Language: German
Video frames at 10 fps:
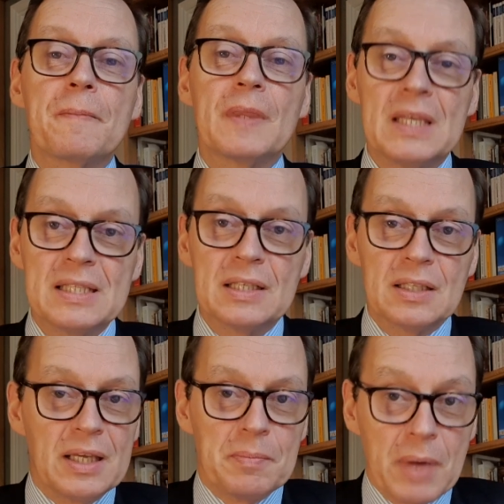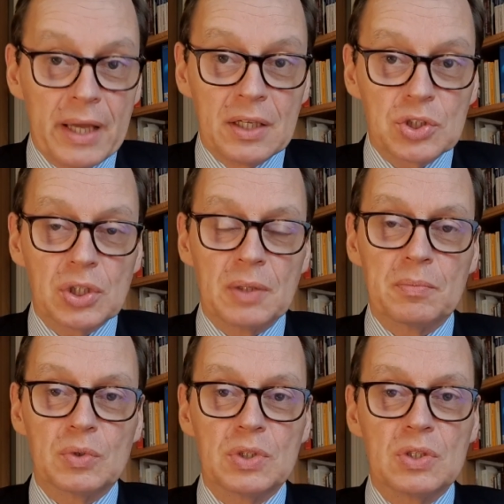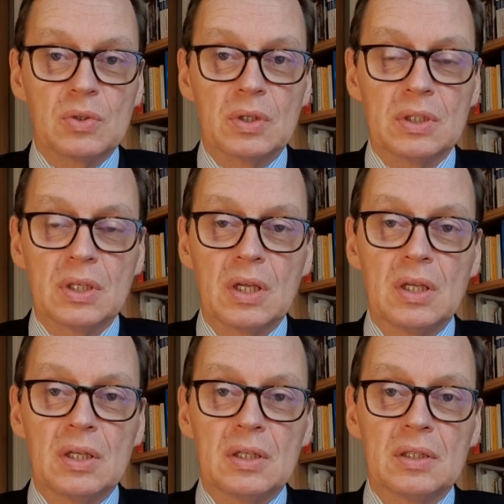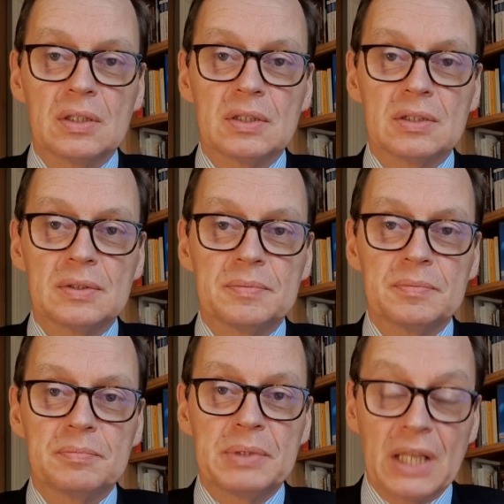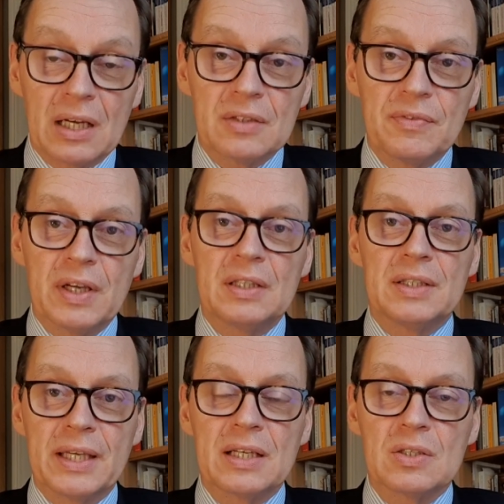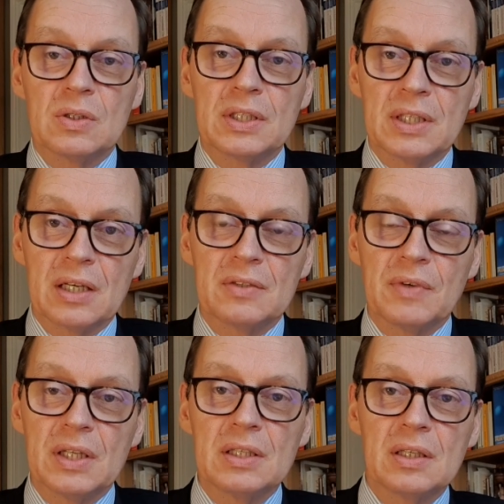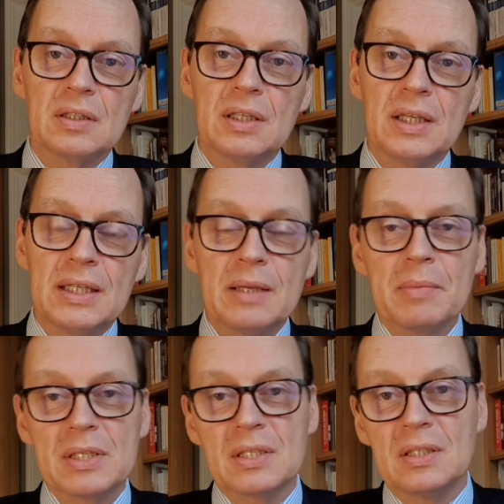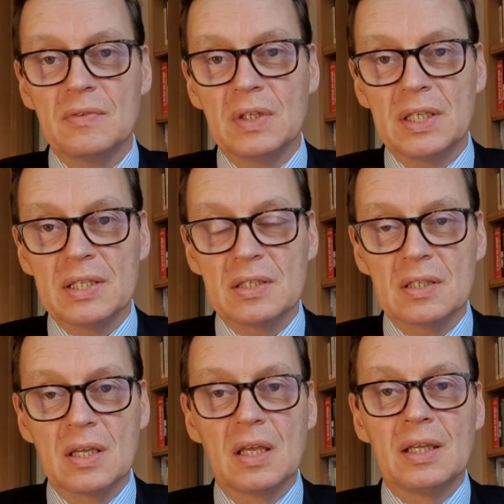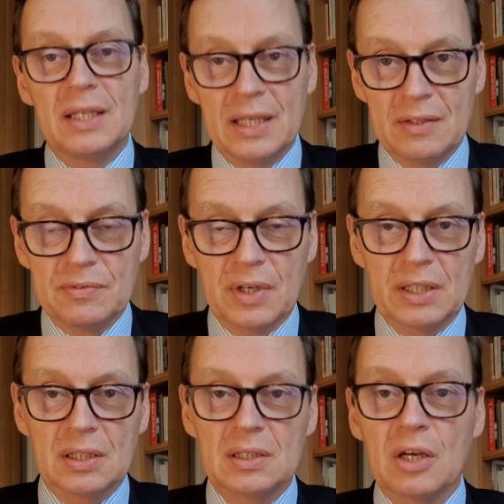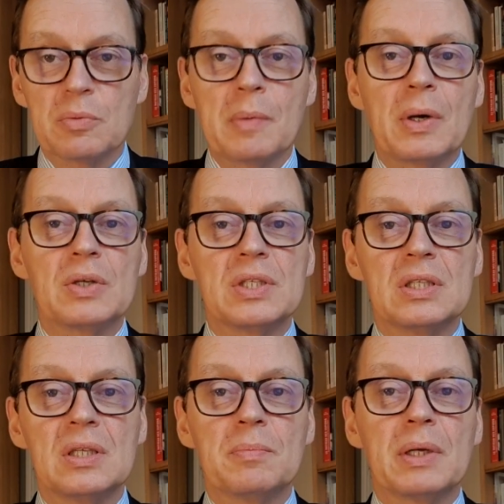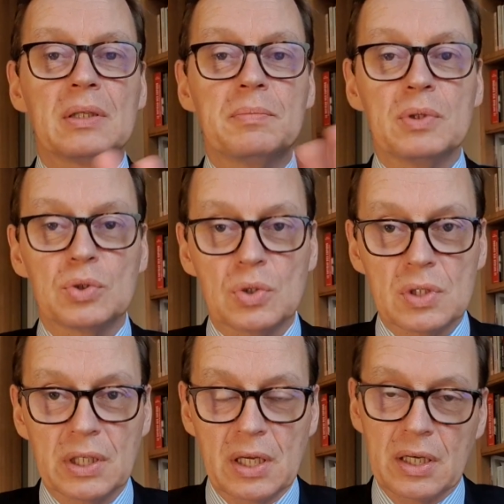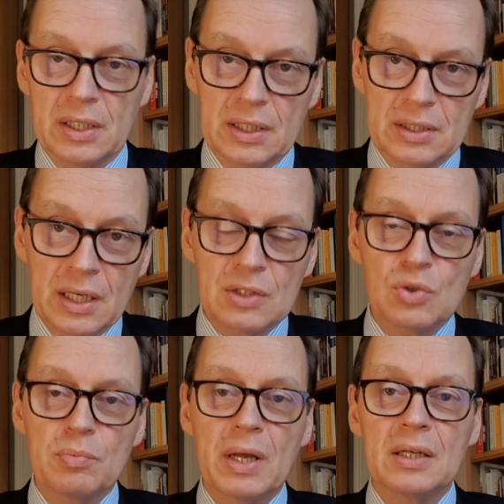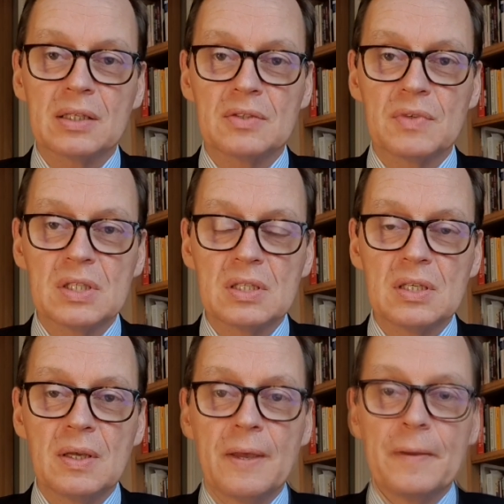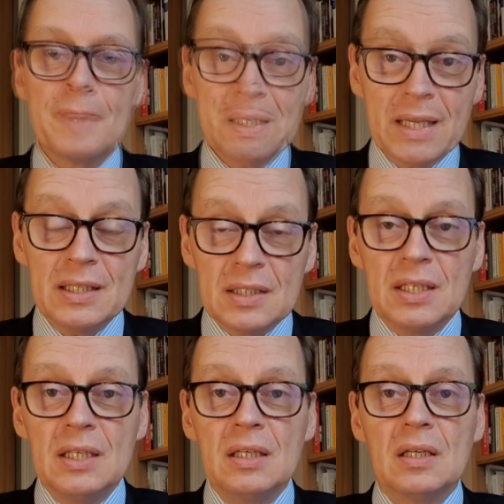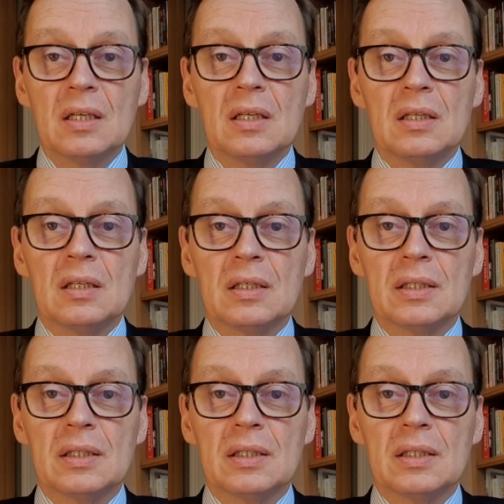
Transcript: die sind eben eingeschrieben und die sollen äh, bedacht werden, derer soll gedacht werden in der Messe, die wir lesen, jeden Freitag. Darüber brauchen sich die Pater Pio-Schützlinge keine Gedanken zu machen, das wissen sie, denn die äh,